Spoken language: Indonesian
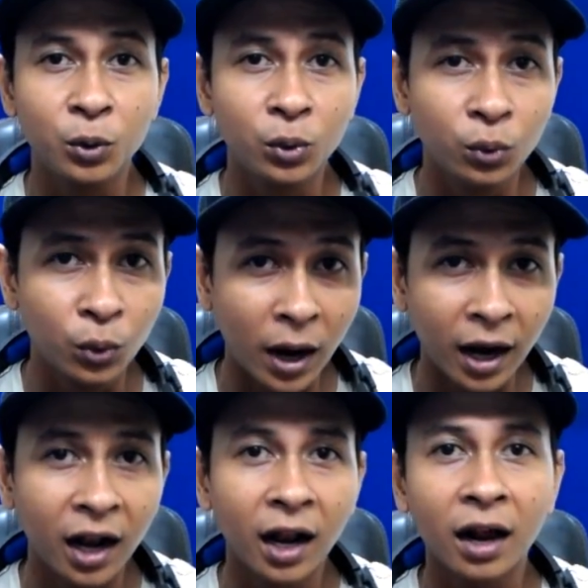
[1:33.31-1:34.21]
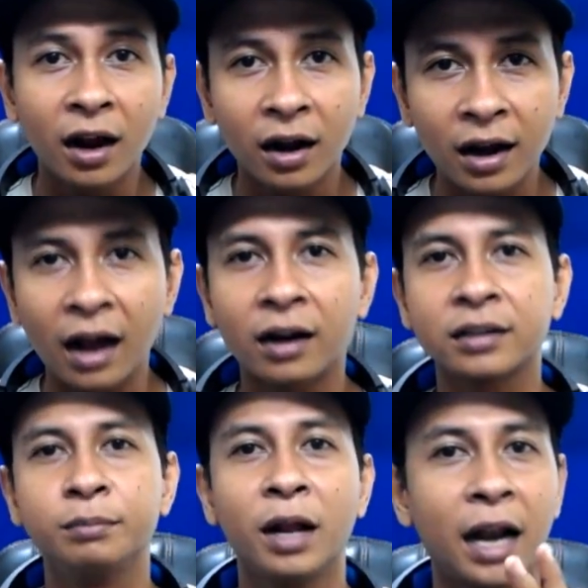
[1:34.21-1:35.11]
dual car
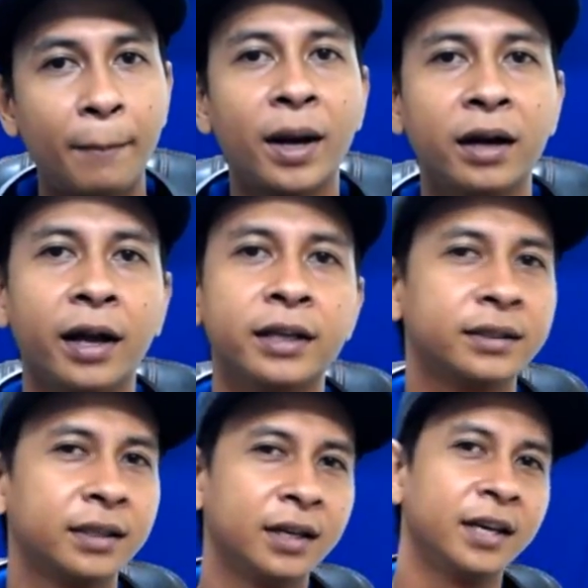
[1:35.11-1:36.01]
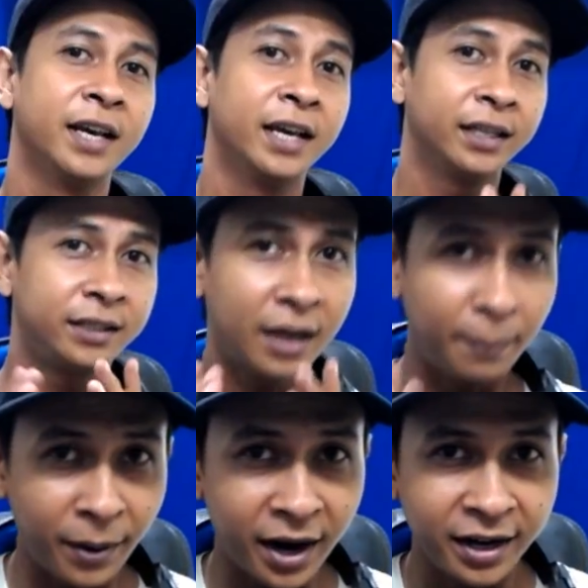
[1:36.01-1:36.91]
98 guys
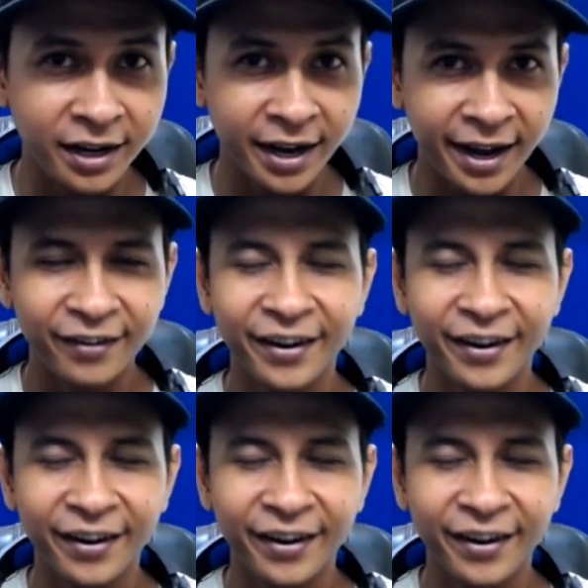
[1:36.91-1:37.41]
Siapakah dia?